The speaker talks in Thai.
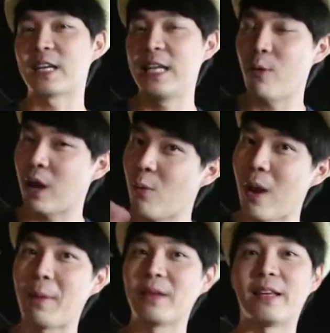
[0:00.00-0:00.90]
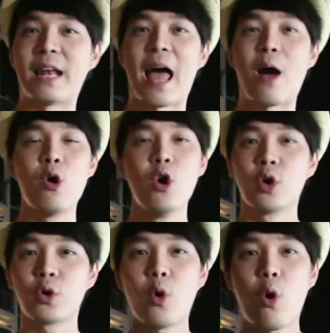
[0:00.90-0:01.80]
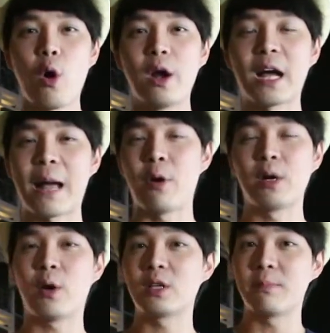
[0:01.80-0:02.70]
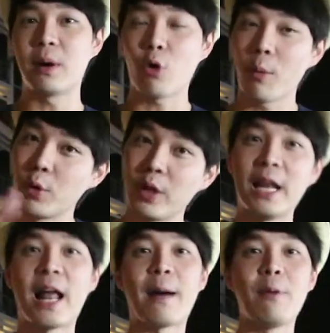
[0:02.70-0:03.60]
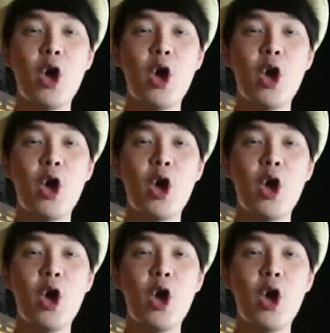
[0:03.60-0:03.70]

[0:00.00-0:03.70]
กเที่ยวกลางวันมาเสร็จแล้วทุกคนนะครับท่องเที่ยวก็จะมารวมอยู่ที่นี่แหละครับ